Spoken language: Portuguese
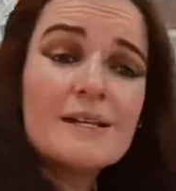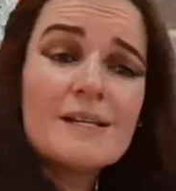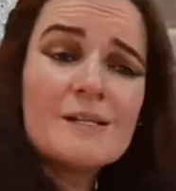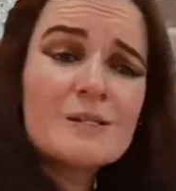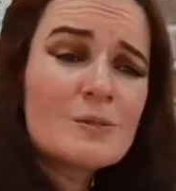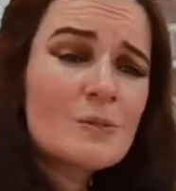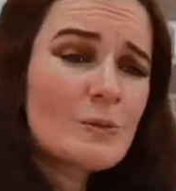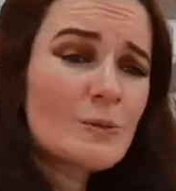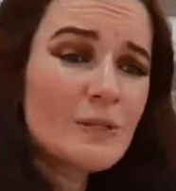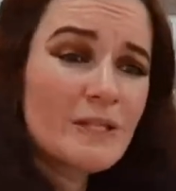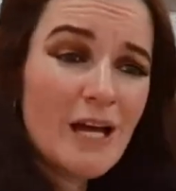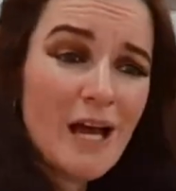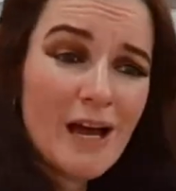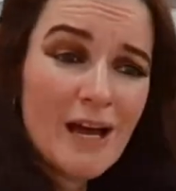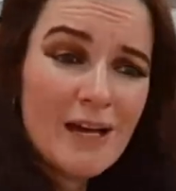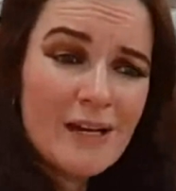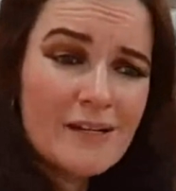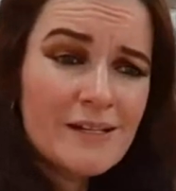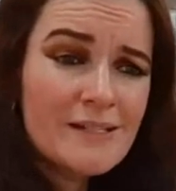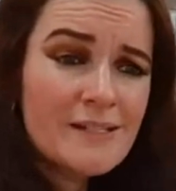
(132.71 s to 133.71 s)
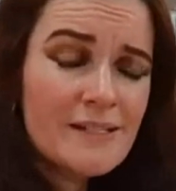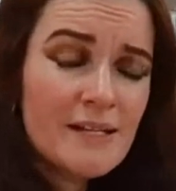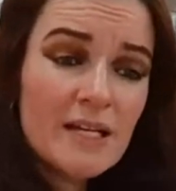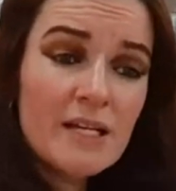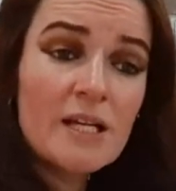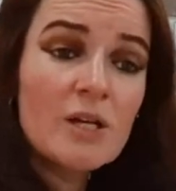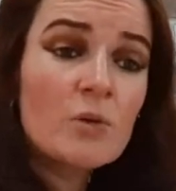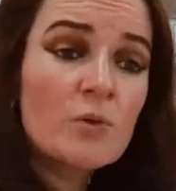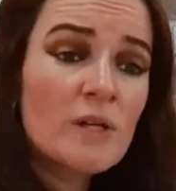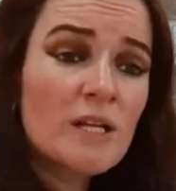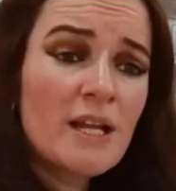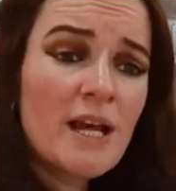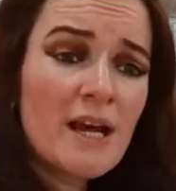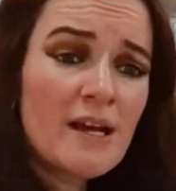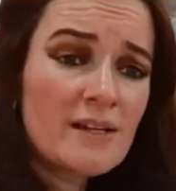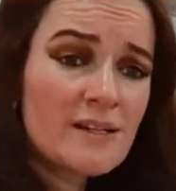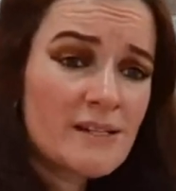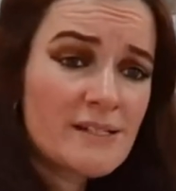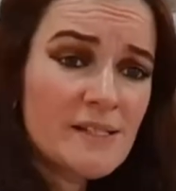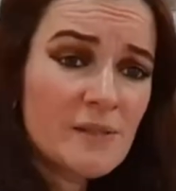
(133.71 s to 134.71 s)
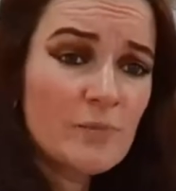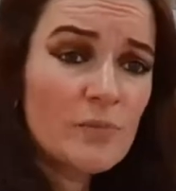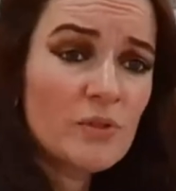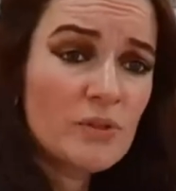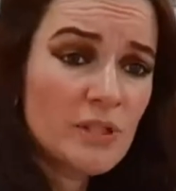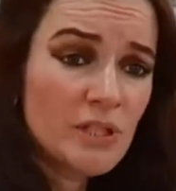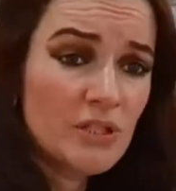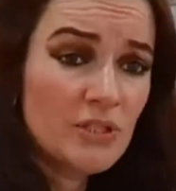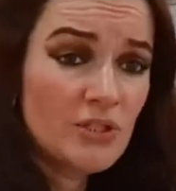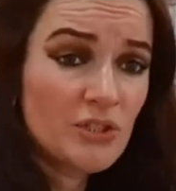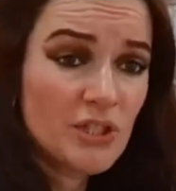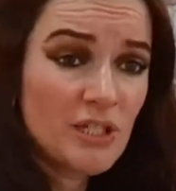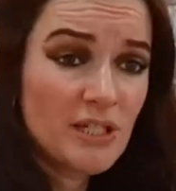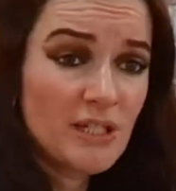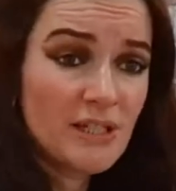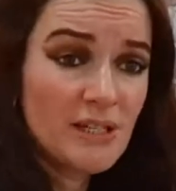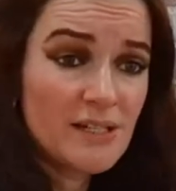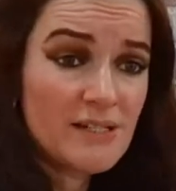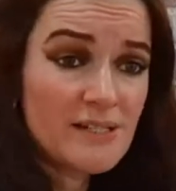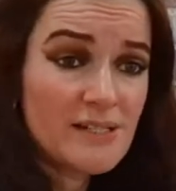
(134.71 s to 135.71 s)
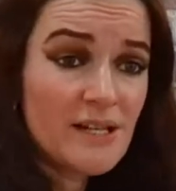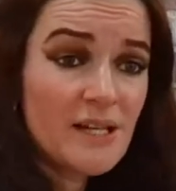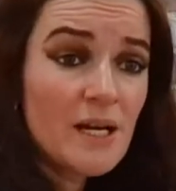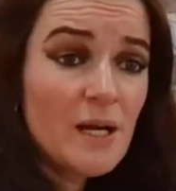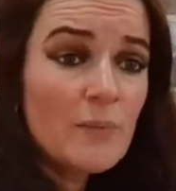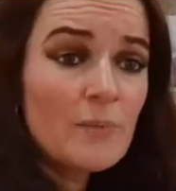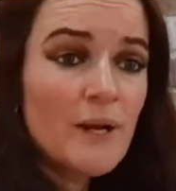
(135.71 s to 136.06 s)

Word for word: estudar, serem cuidadas e protegidas,